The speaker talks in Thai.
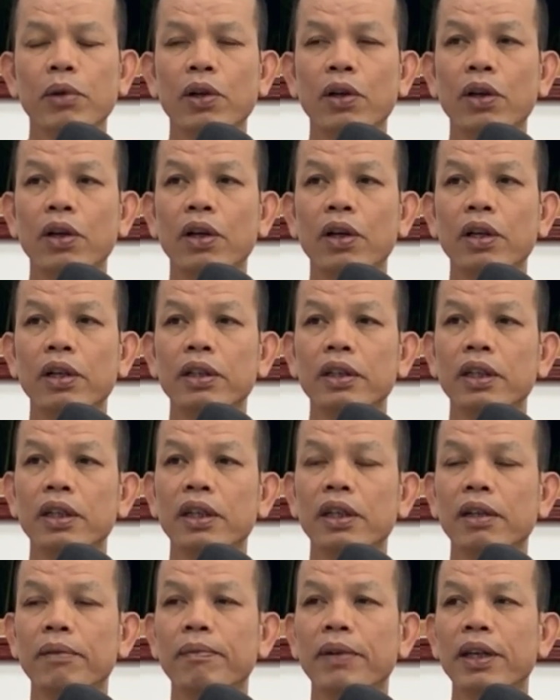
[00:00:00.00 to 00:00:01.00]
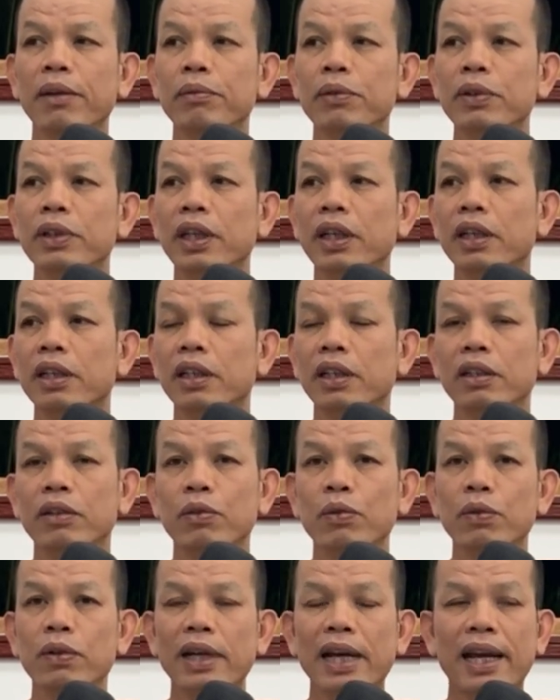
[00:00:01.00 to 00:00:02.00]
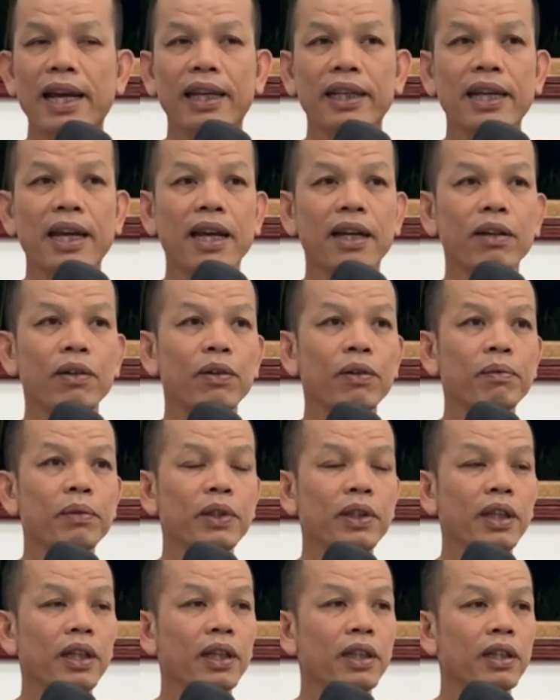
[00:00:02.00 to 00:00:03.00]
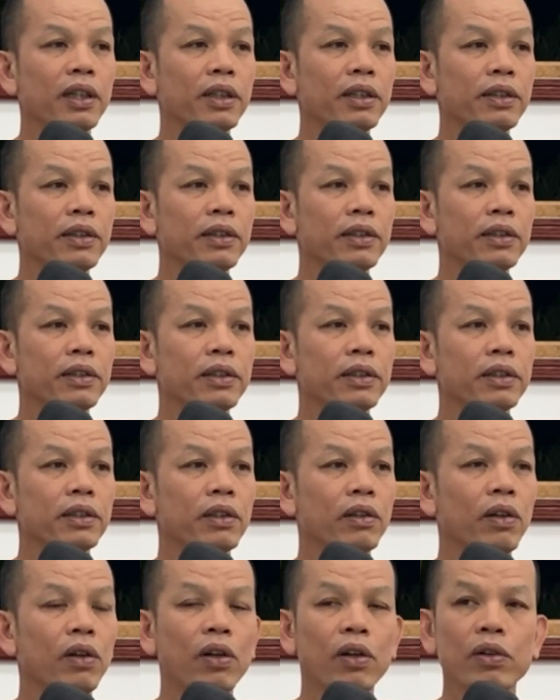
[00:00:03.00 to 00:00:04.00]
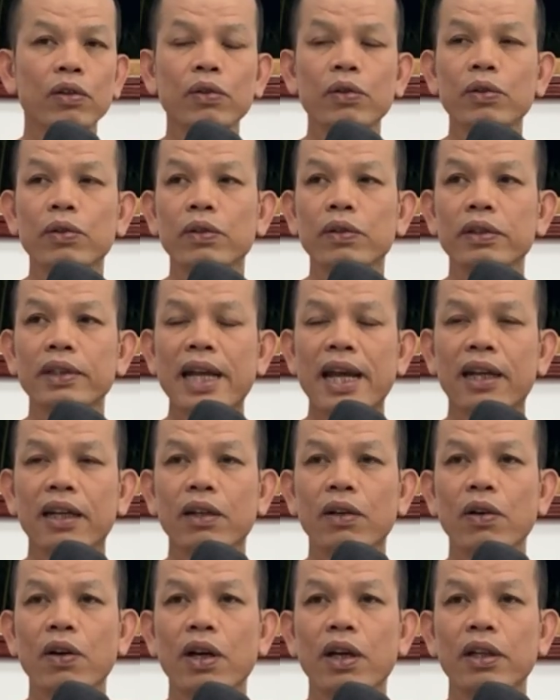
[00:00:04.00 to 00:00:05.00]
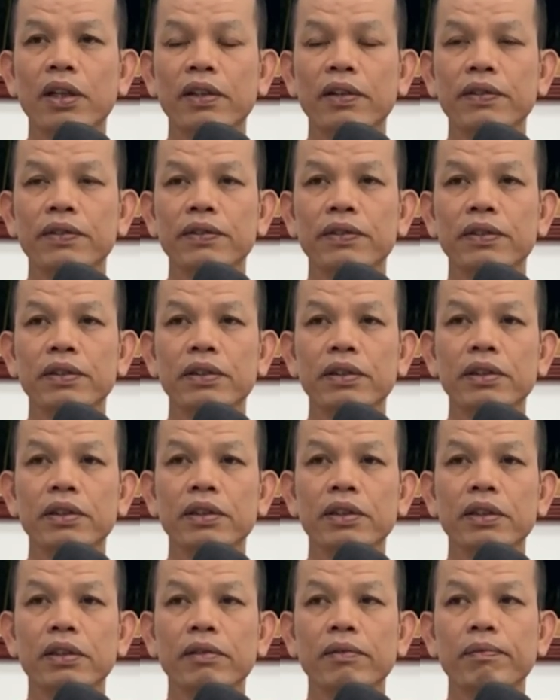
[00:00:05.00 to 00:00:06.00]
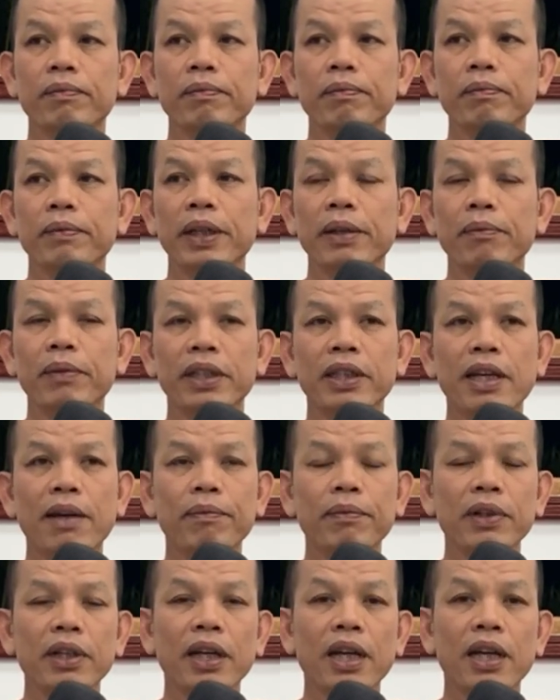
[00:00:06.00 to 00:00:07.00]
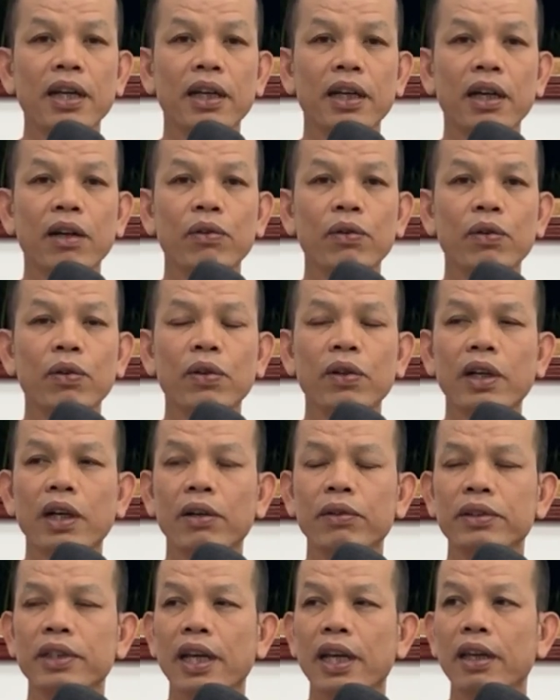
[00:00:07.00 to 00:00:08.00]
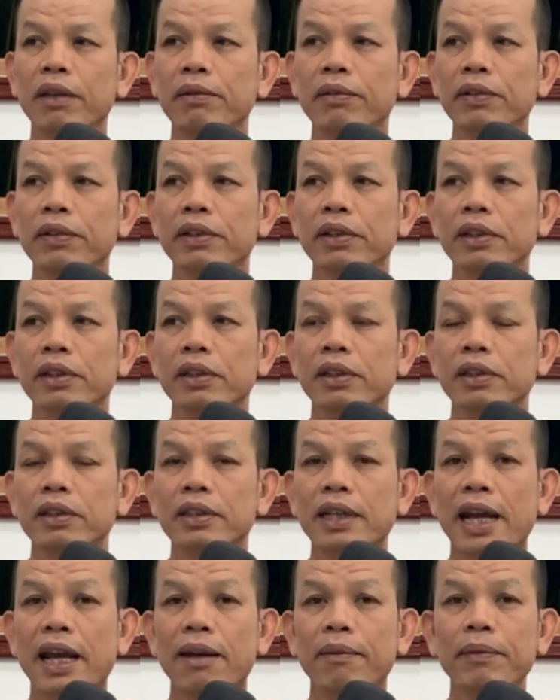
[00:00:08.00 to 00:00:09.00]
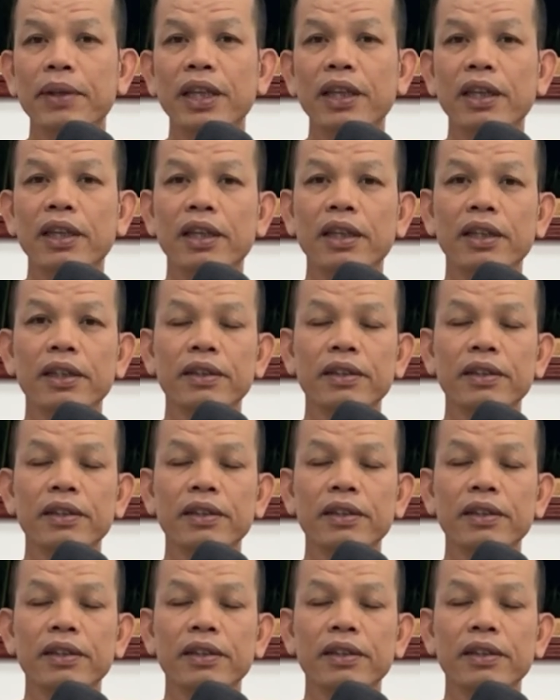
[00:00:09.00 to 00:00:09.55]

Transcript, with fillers: พอ นี่เห็นไหมผู้หญิงนี่ทุกห้าอย่างของผู้หญิง ออกลูกตั้งท้อง เป็นประจำเดือน เอาอกเอาใจสามี